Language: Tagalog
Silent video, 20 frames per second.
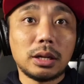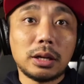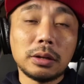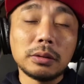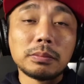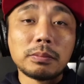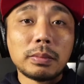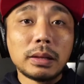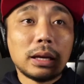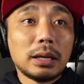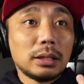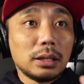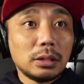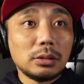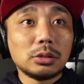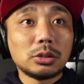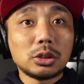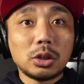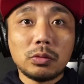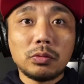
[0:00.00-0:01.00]
uh,
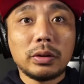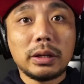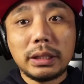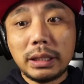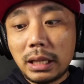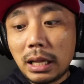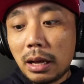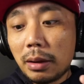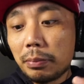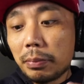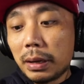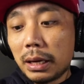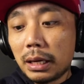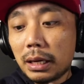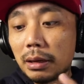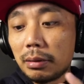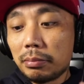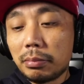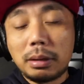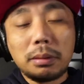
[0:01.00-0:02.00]
yan yung software nila
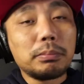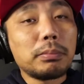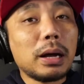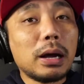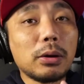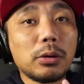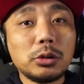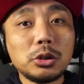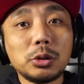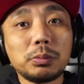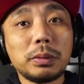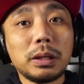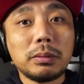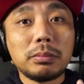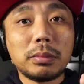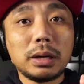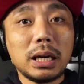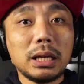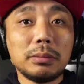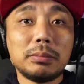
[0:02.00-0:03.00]
para mabago nyo
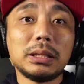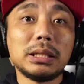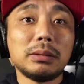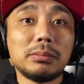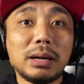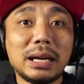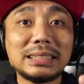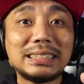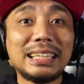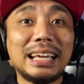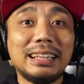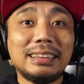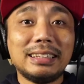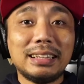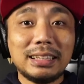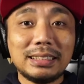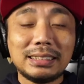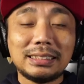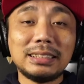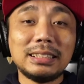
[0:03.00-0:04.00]
pa yung mga iba't ibang
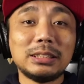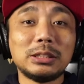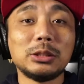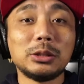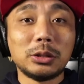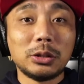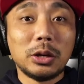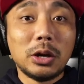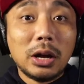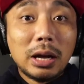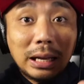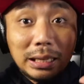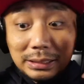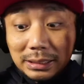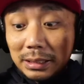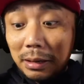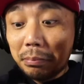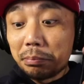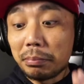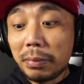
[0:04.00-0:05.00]
settings dito
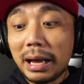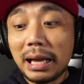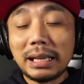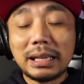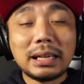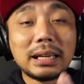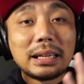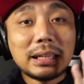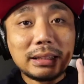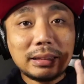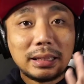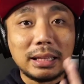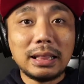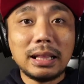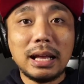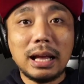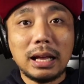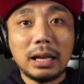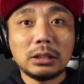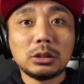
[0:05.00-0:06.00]
sa mic
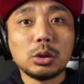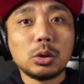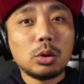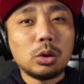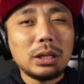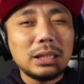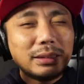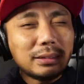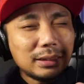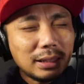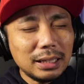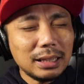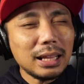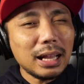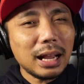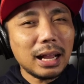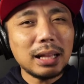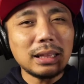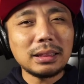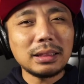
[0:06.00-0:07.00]
nila. So,
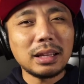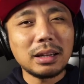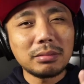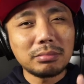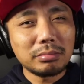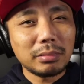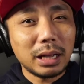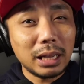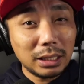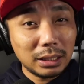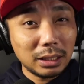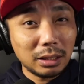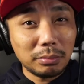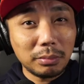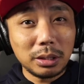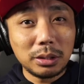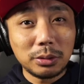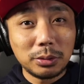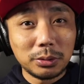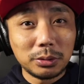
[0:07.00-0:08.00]
hindi lahat ng mic
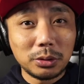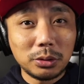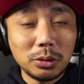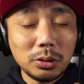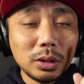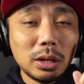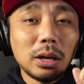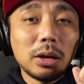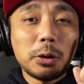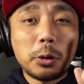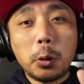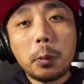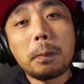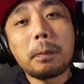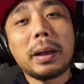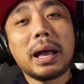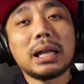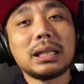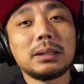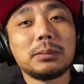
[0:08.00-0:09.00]
ng Mayono
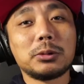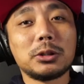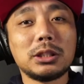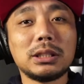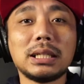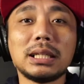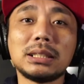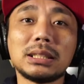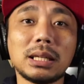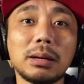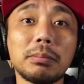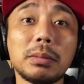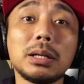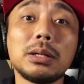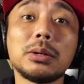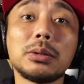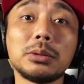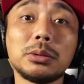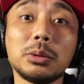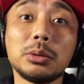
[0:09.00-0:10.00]
compatible dyan sa
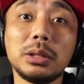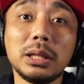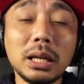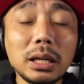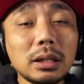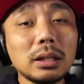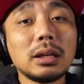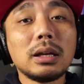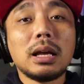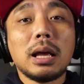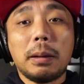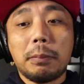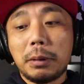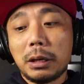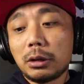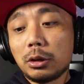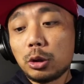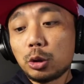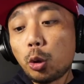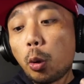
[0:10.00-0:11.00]
Mayono Link,
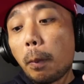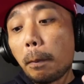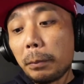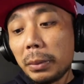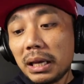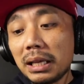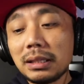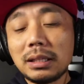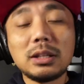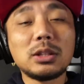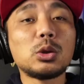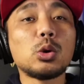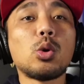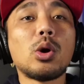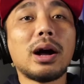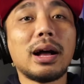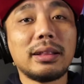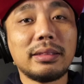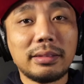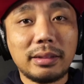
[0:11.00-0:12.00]
pero itong
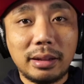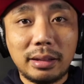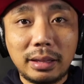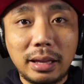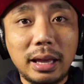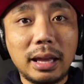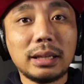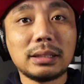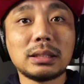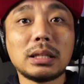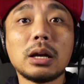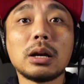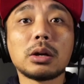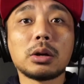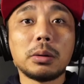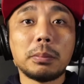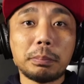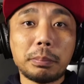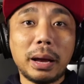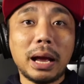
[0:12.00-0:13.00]

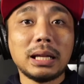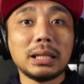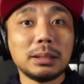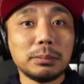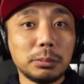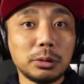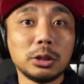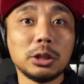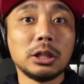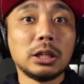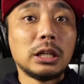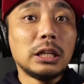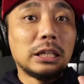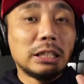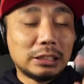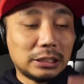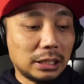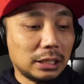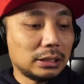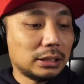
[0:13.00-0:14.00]
PD200X compatible
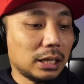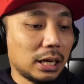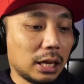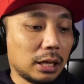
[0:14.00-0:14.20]
siya